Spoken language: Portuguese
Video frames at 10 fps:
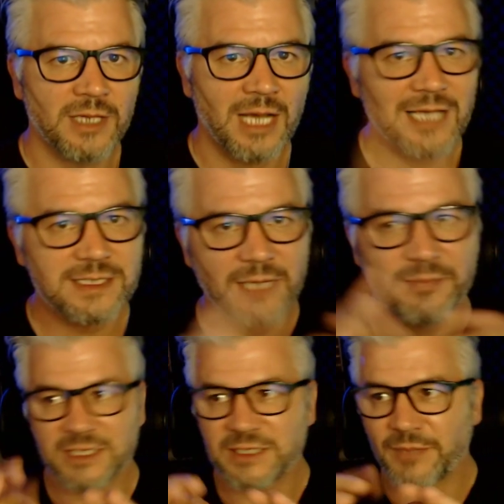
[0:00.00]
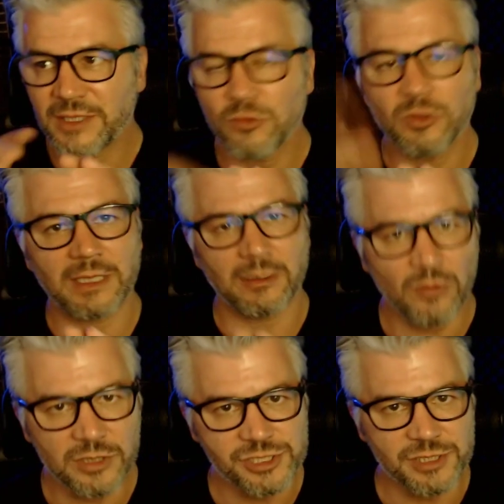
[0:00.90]
Ah, você quer participar de outra
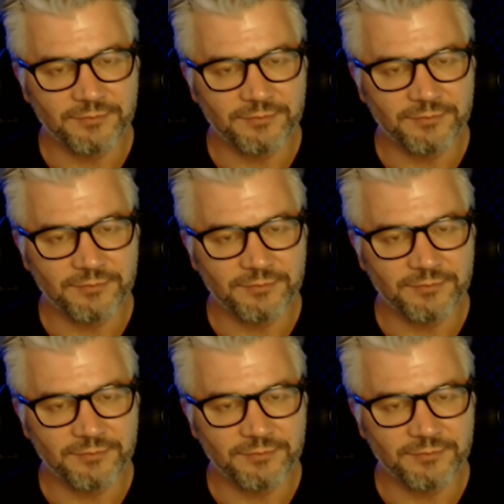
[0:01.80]
loja?